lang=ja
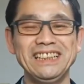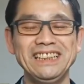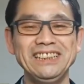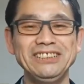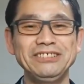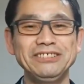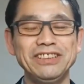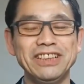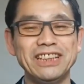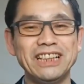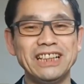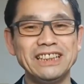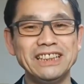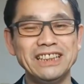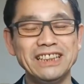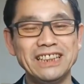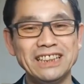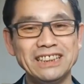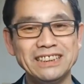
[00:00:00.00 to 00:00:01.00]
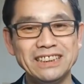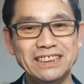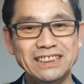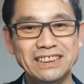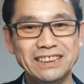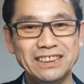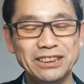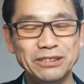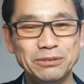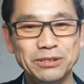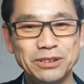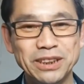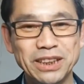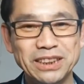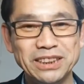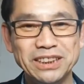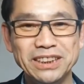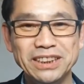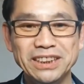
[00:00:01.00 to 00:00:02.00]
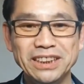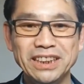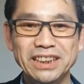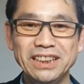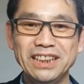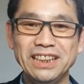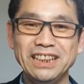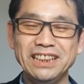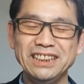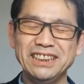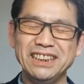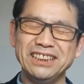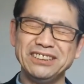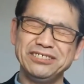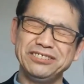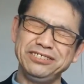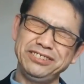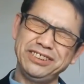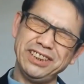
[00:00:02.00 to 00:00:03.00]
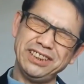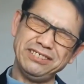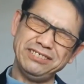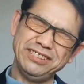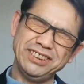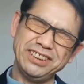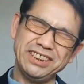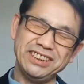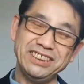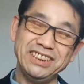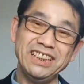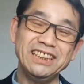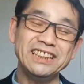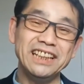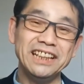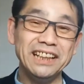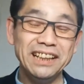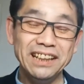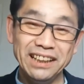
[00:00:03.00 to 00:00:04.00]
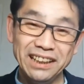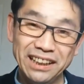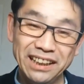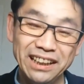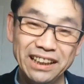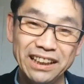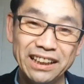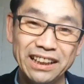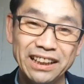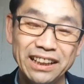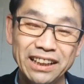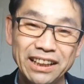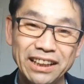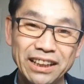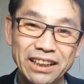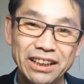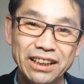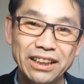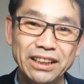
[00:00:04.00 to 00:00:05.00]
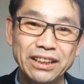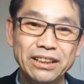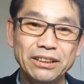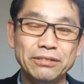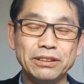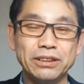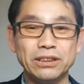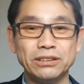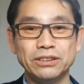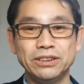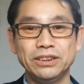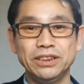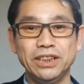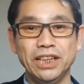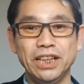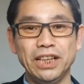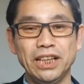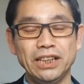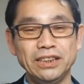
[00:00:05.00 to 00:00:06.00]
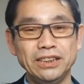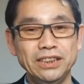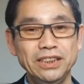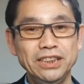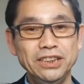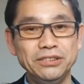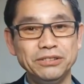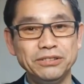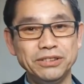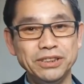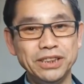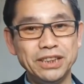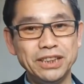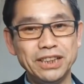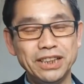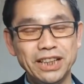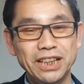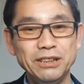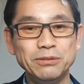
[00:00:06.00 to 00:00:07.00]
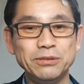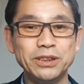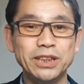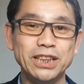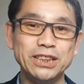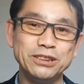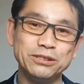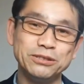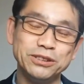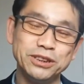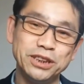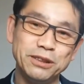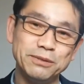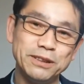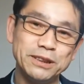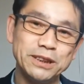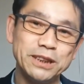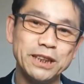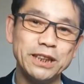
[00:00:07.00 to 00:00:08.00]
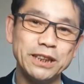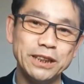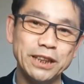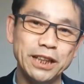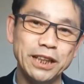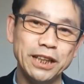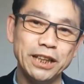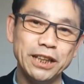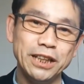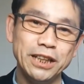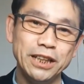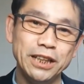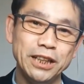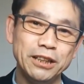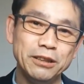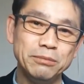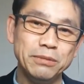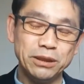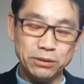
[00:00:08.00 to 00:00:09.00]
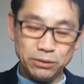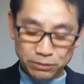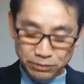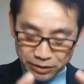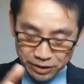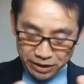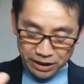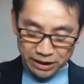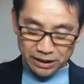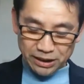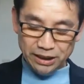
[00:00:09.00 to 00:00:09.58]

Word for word: いくら金稼いでてもね、人間関係くちゃくちゃじゃね。私ね、21回も転職してますからね、どんな